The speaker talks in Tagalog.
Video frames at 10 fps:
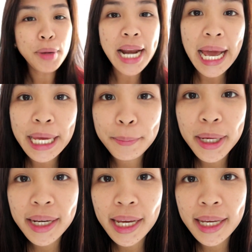
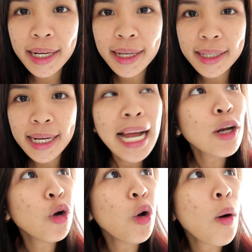manahimik na yung
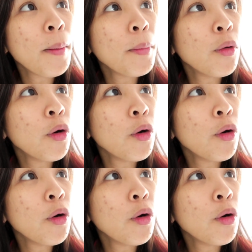kaluluwa mo.